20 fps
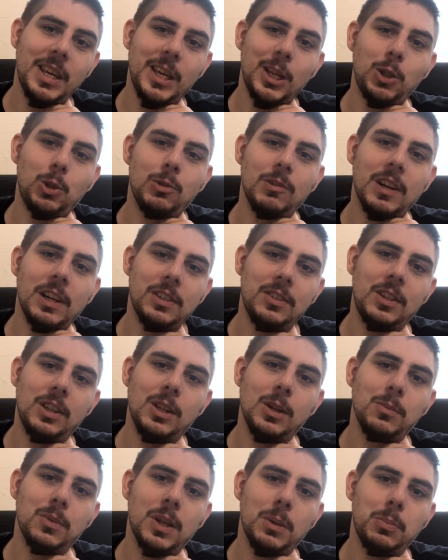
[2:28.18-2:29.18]
Et tu vas rester
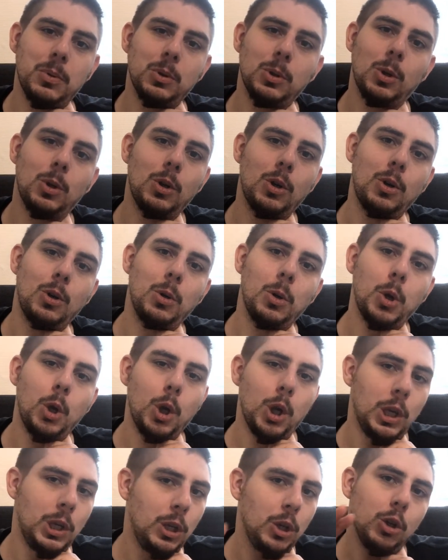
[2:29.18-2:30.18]
comme ça pendant
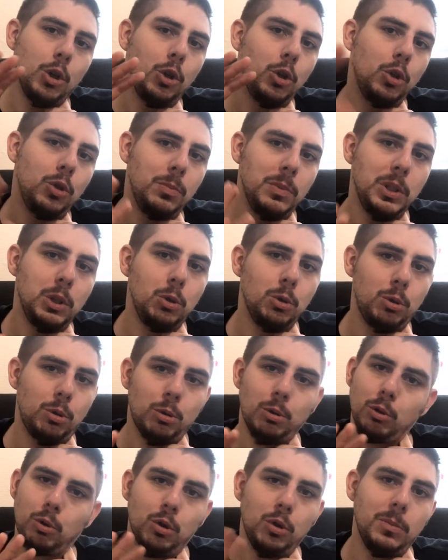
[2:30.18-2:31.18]
une
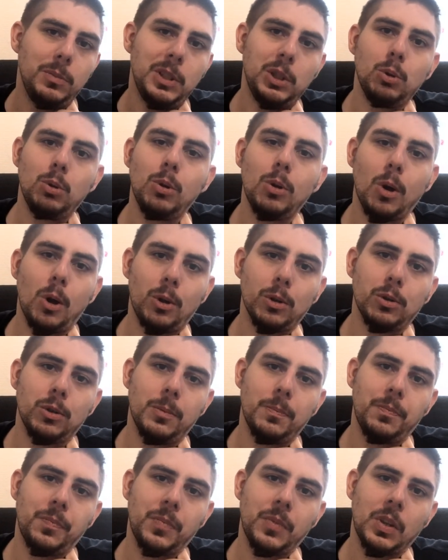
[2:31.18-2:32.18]
minute, une minute
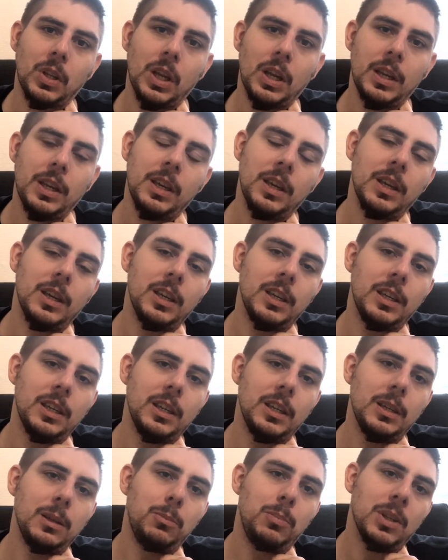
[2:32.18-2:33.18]
trente.
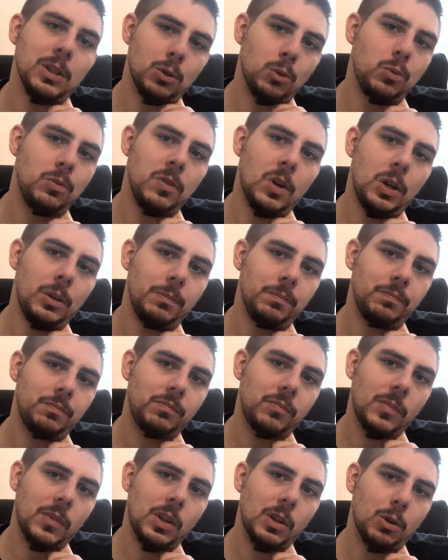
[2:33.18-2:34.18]
Et bien souvent,
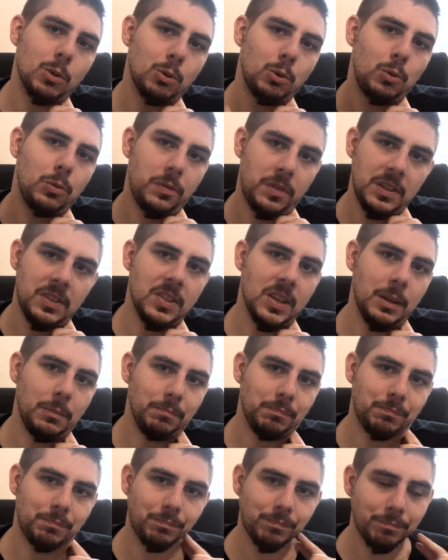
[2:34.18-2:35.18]
quand tu fais
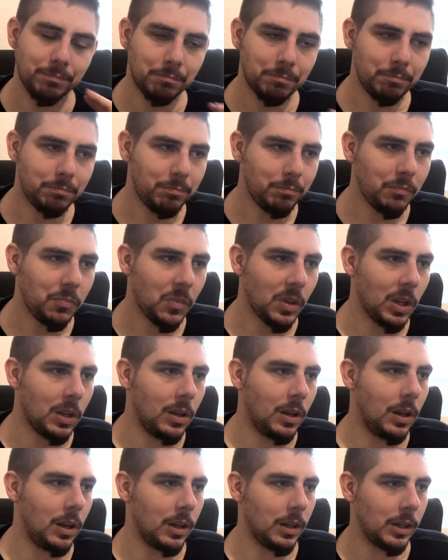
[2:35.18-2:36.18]
ça,
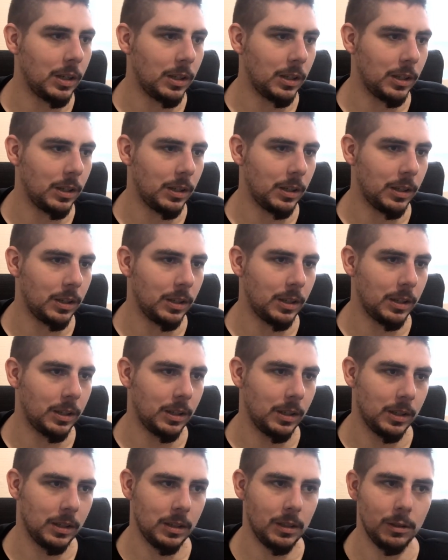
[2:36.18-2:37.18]

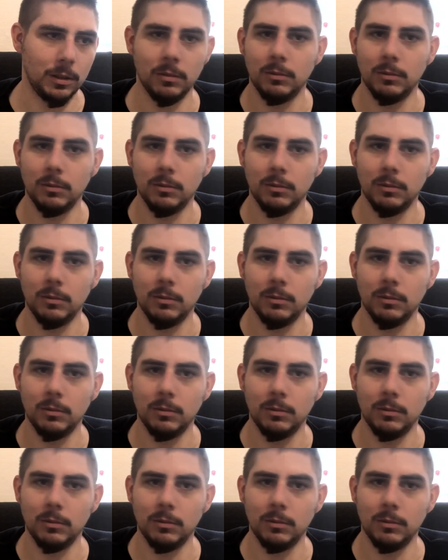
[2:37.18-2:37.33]
euh,